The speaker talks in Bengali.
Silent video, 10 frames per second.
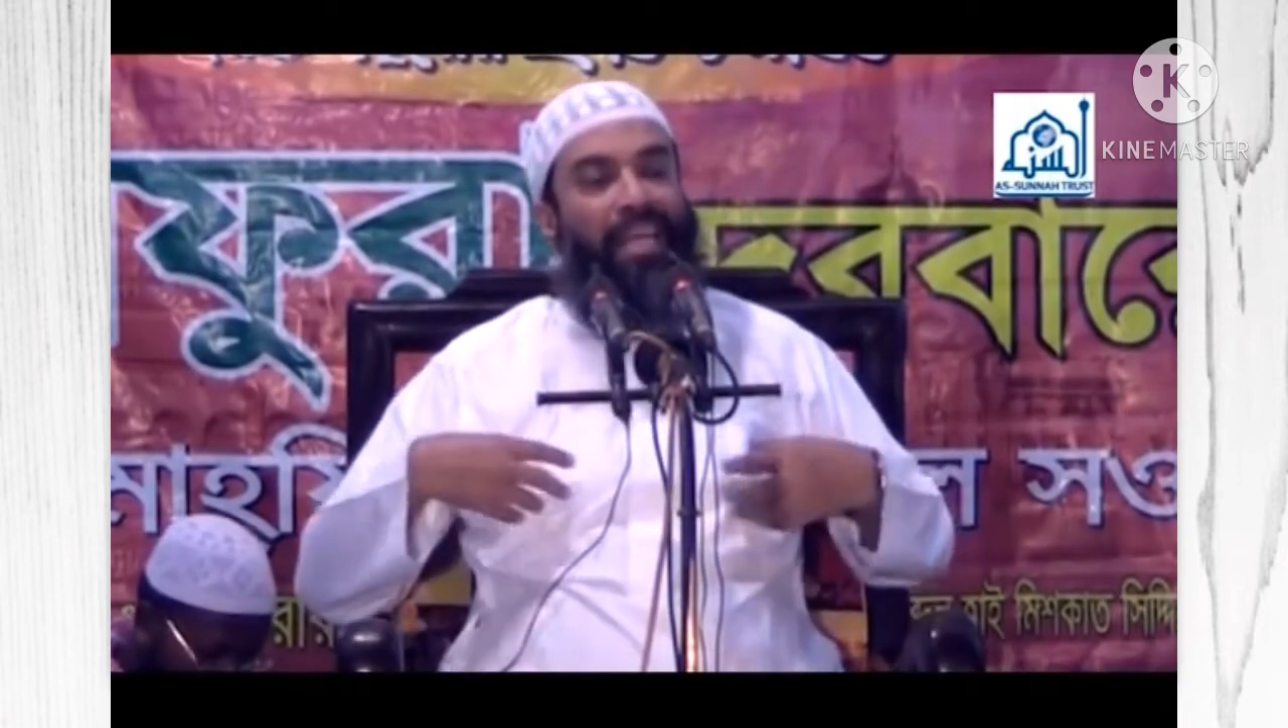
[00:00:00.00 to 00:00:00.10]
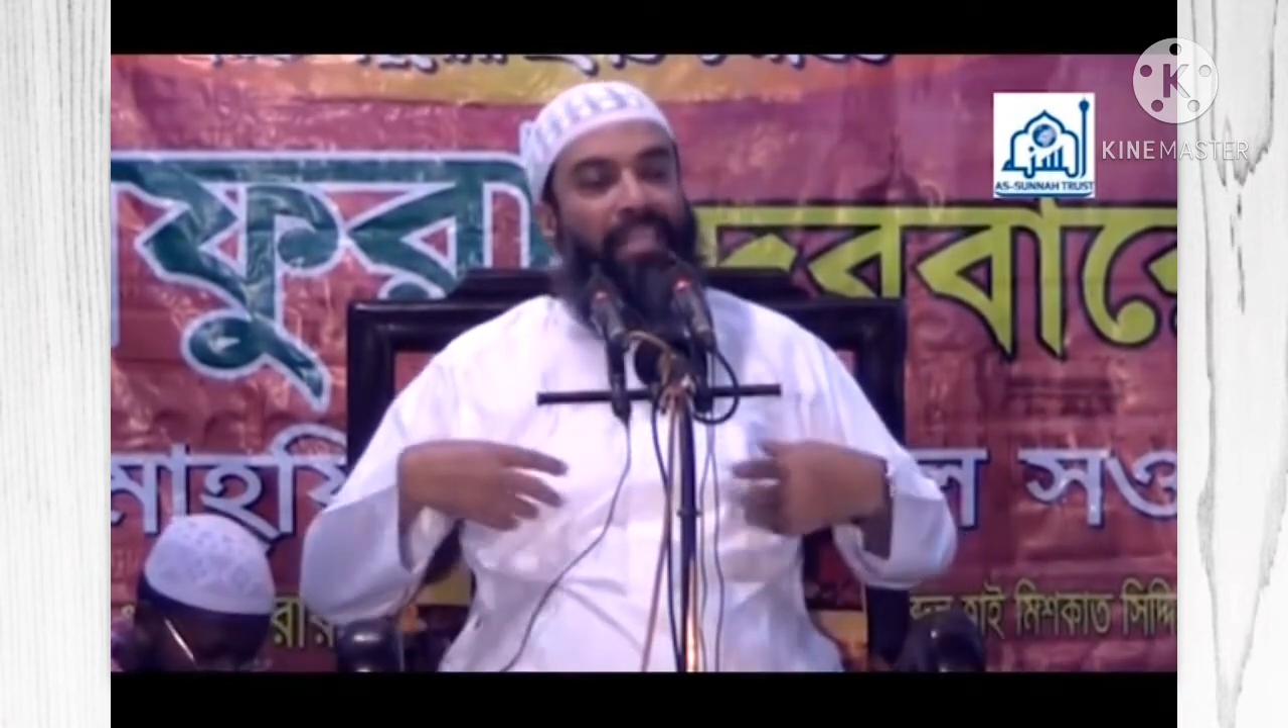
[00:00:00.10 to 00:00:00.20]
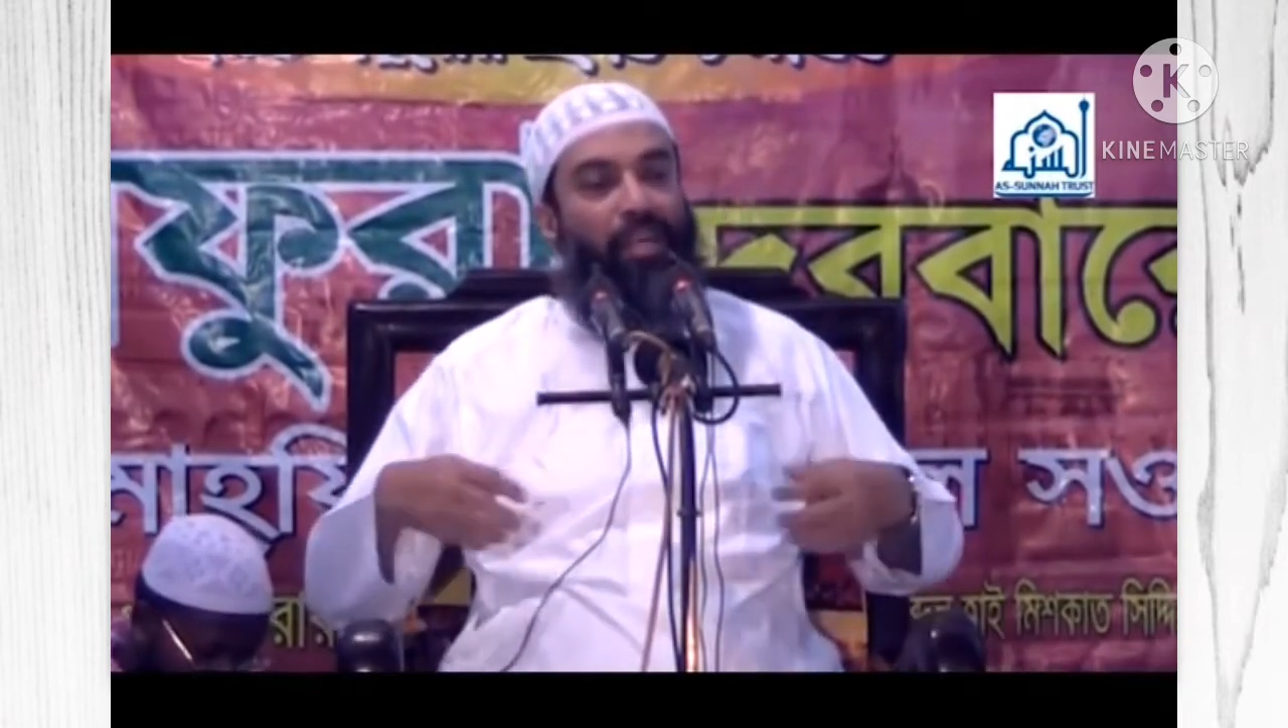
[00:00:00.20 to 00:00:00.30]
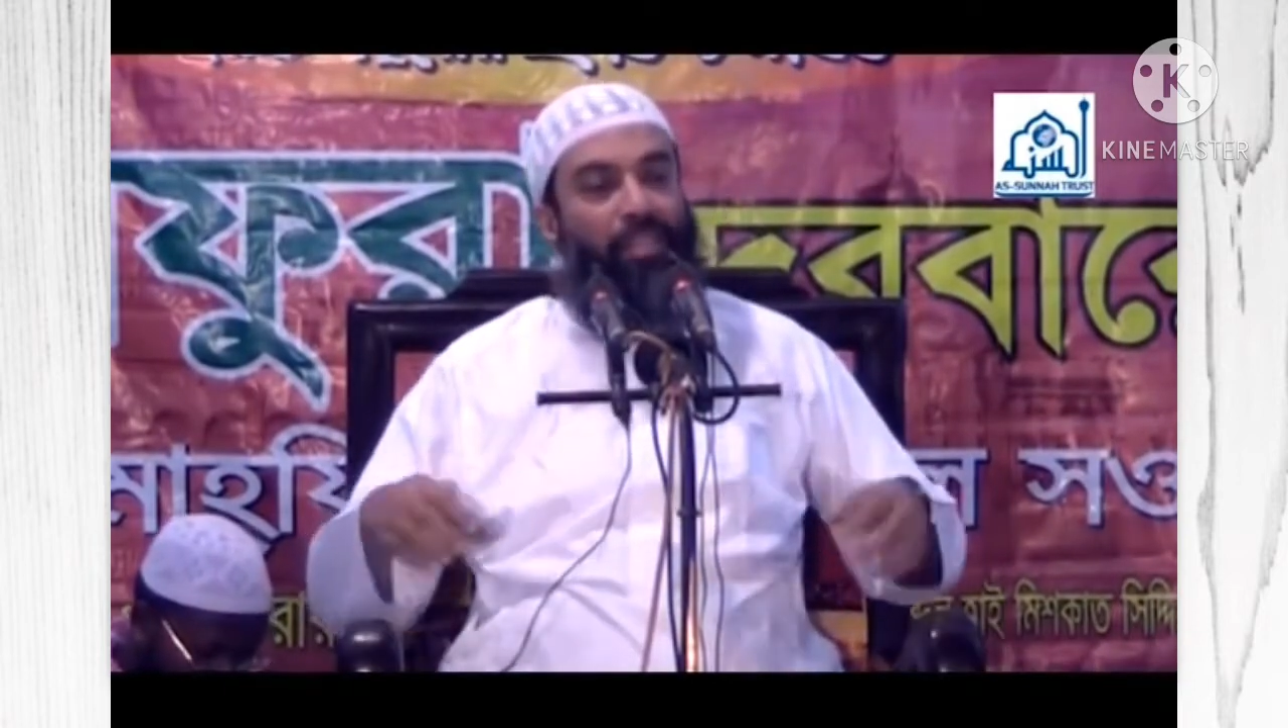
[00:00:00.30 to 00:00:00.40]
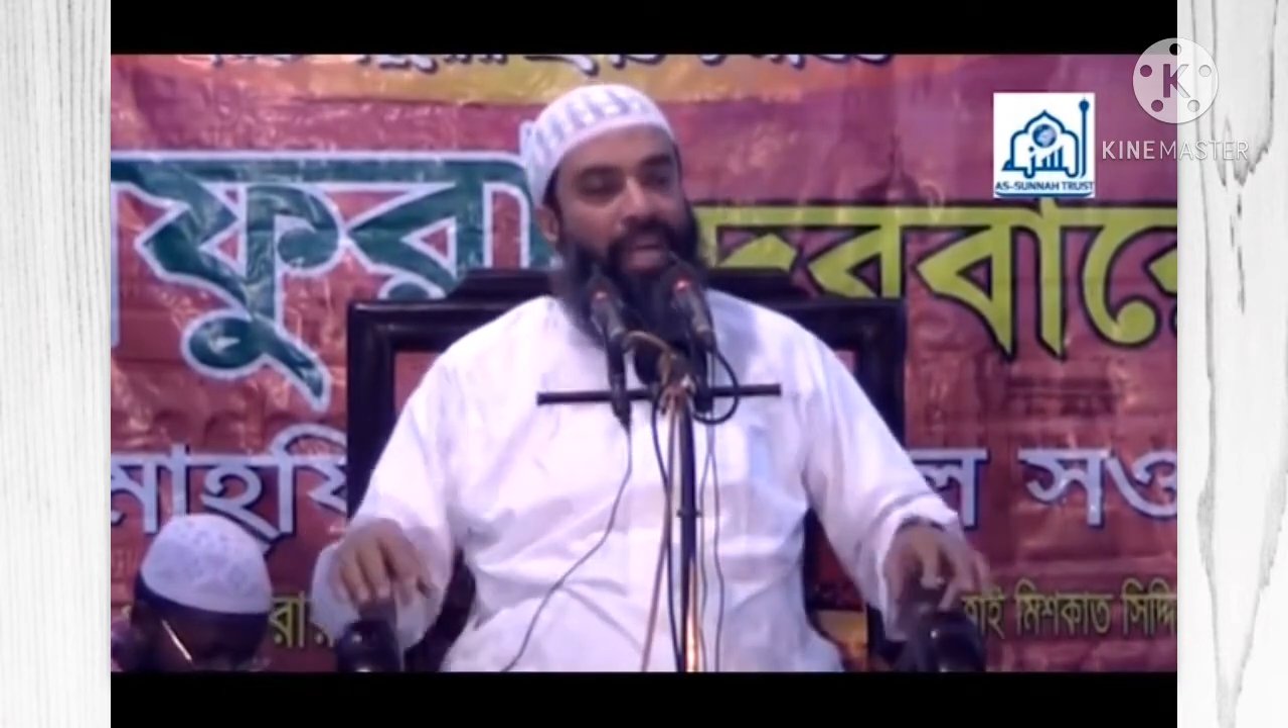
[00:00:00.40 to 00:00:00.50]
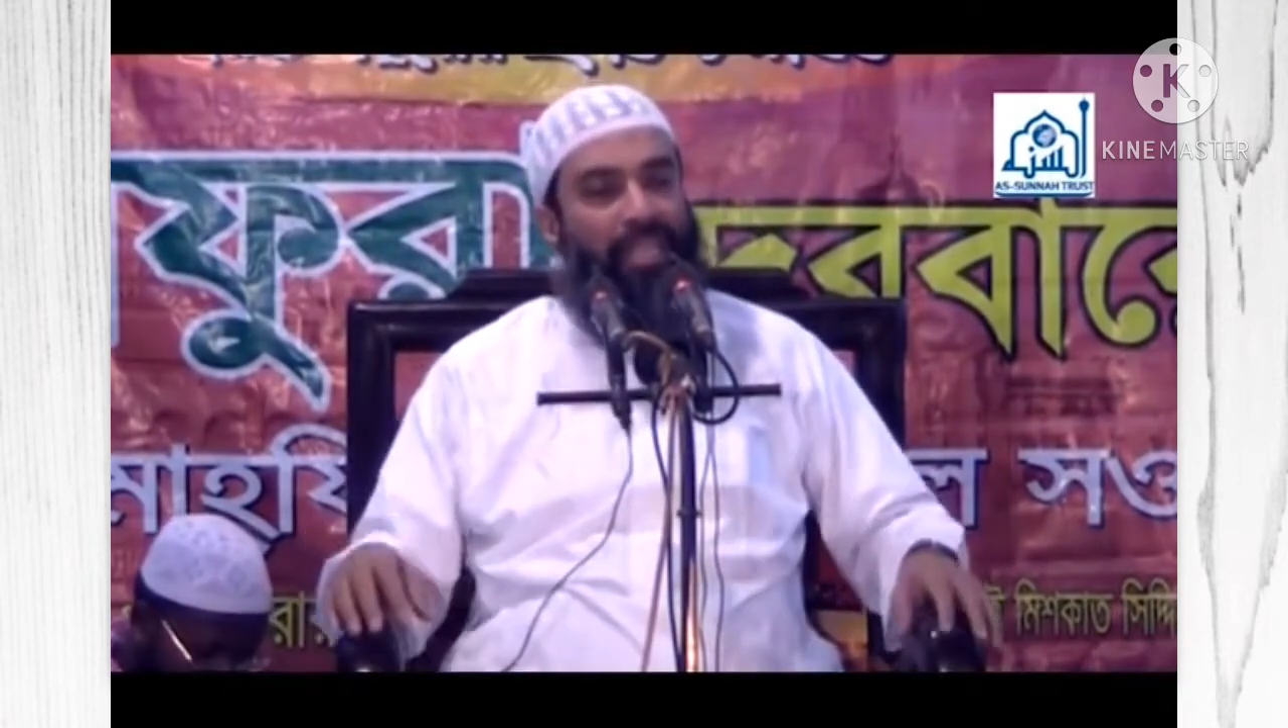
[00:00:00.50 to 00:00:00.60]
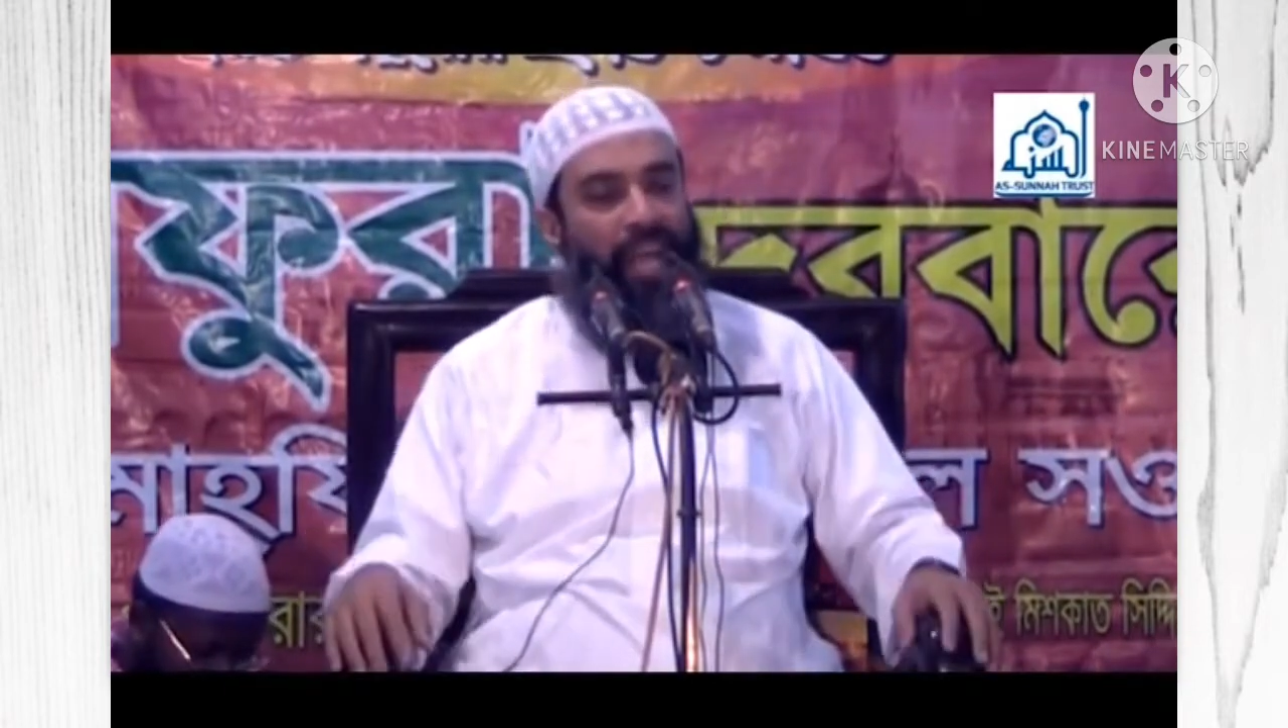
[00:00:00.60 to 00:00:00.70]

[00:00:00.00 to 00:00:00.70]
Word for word: স্বাধীনতা